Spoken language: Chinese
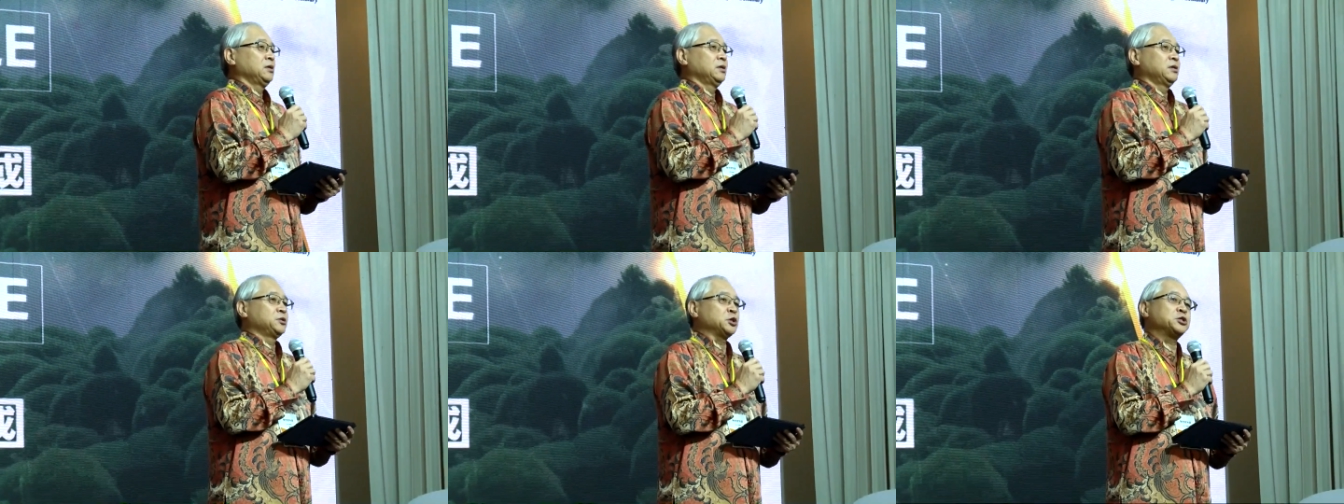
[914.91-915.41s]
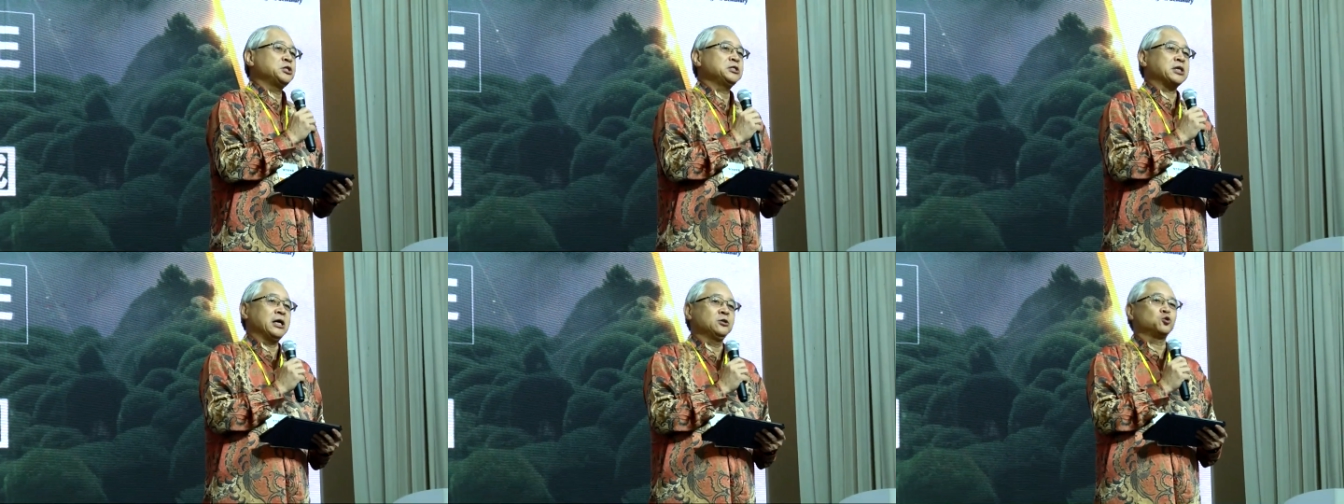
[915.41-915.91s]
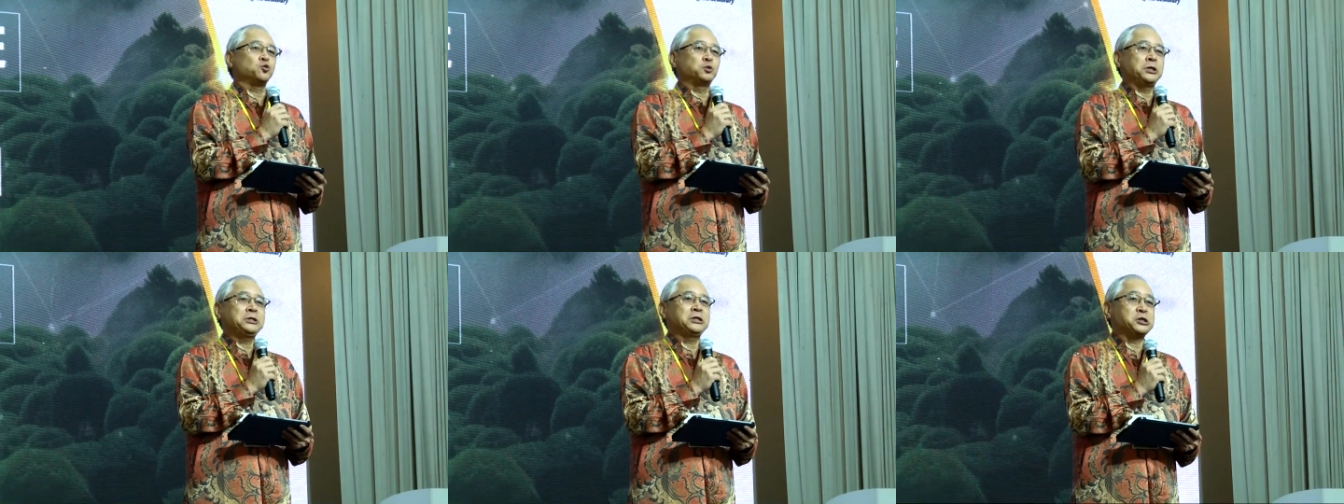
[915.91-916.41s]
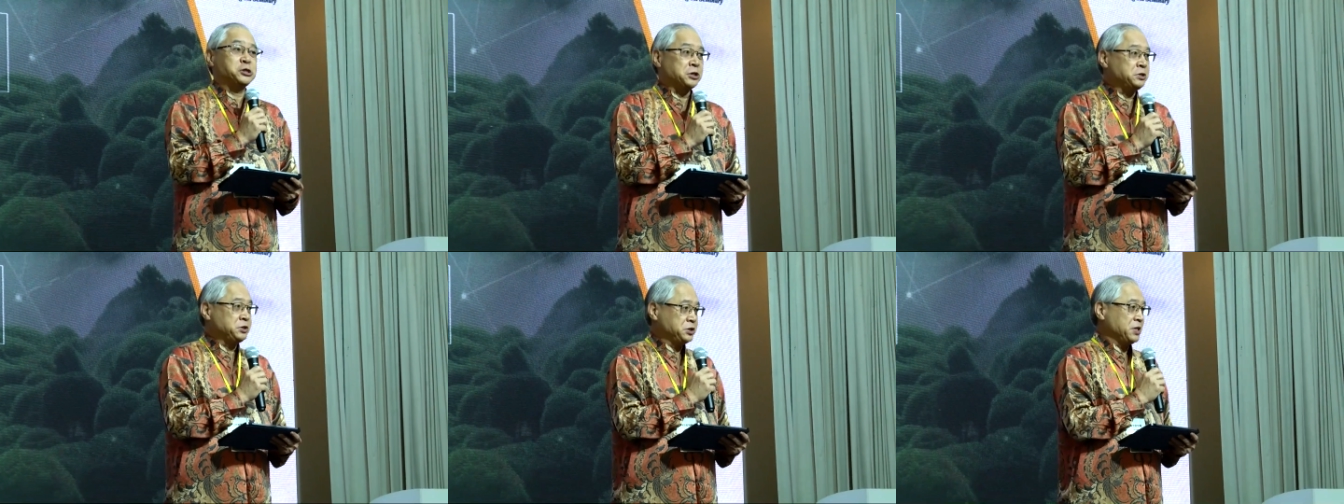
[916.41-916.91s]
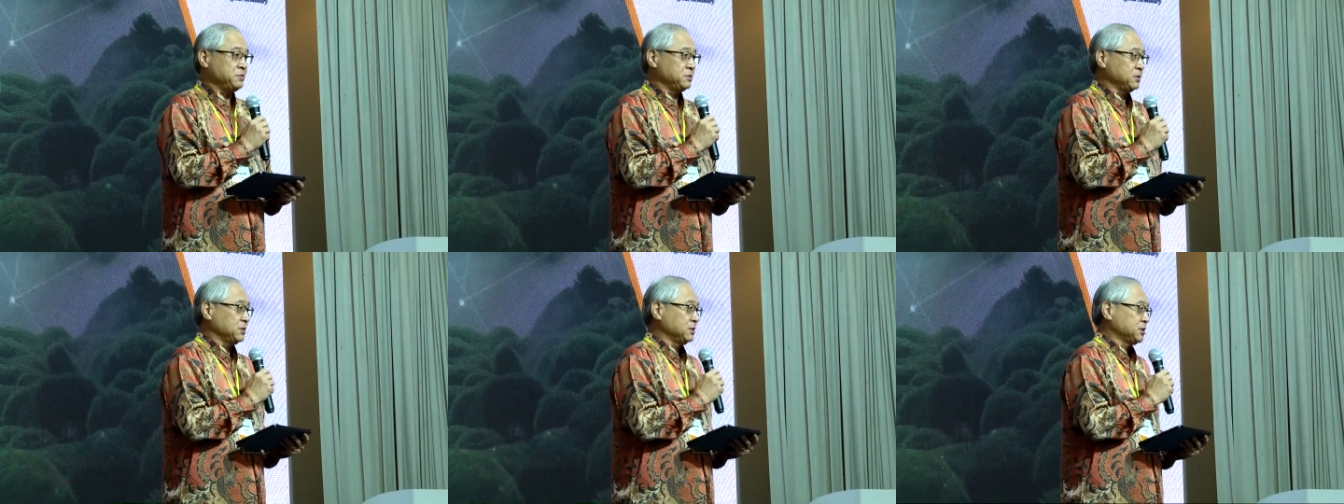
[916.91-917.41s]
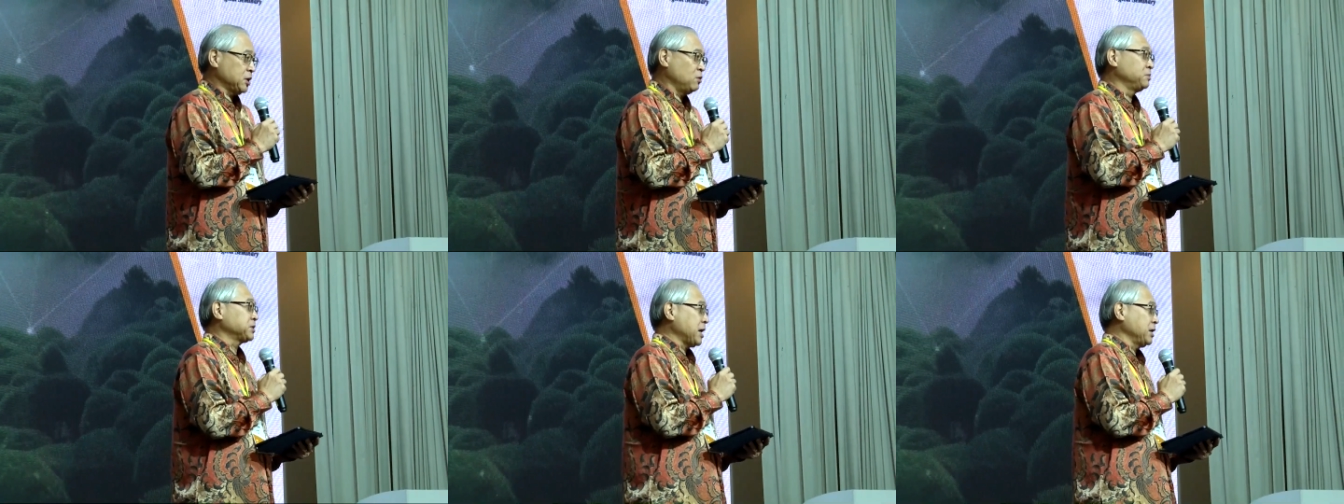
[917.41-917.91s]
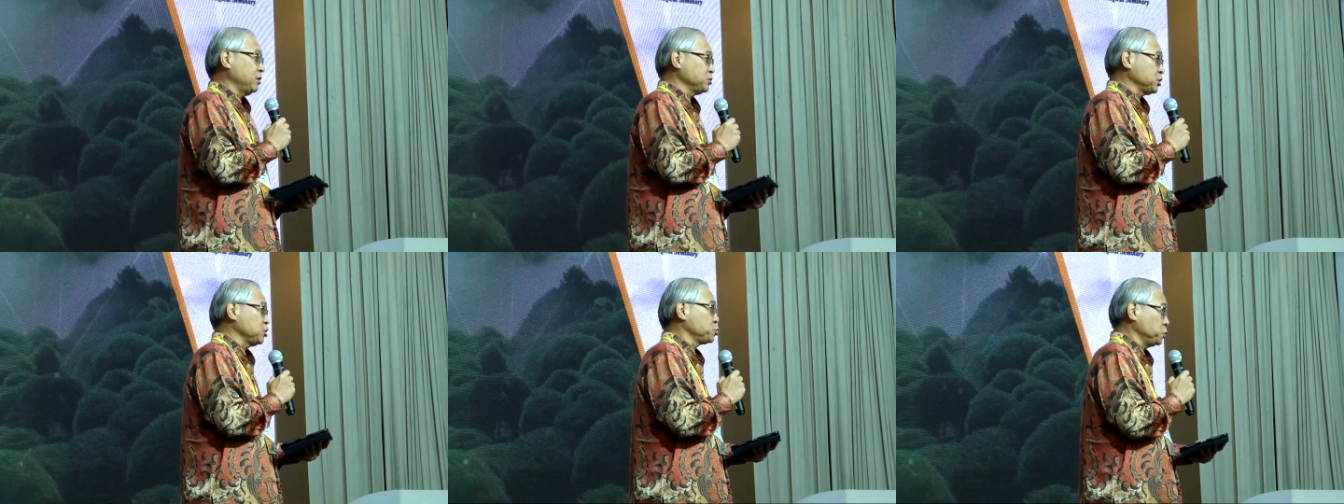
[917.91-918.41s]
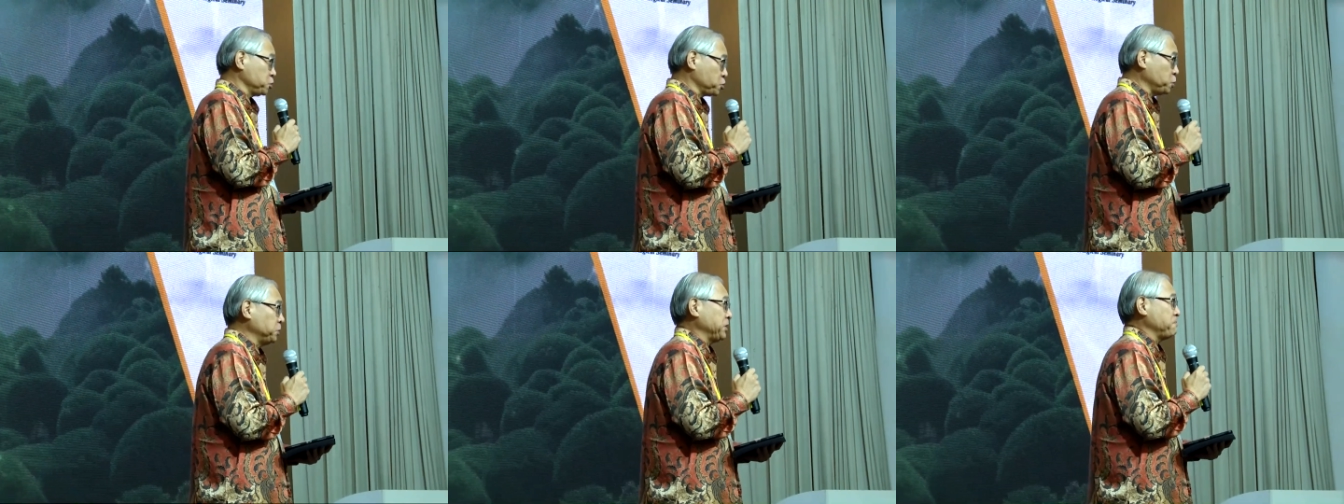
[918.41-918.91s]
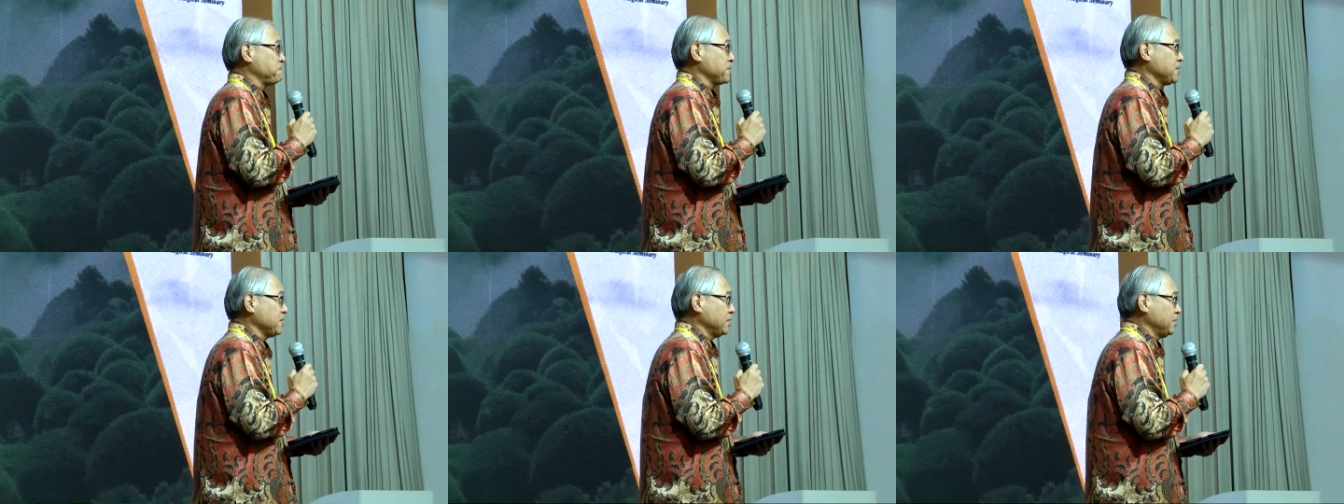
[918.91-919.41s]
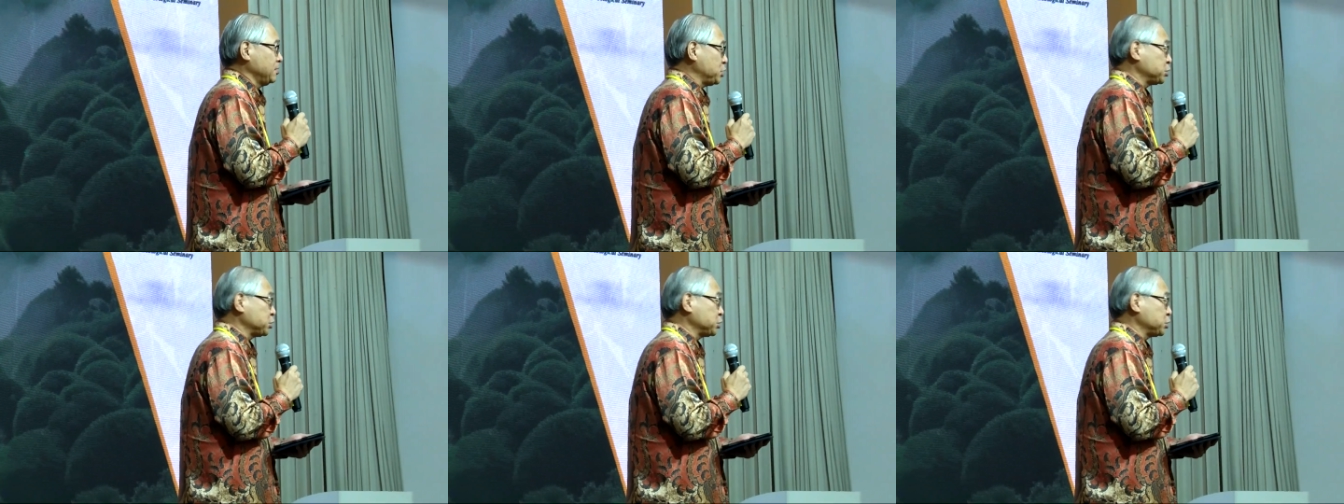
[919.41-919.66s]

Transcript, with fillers: 这是一场属灵的征战，像我们戴老师所说的，这是一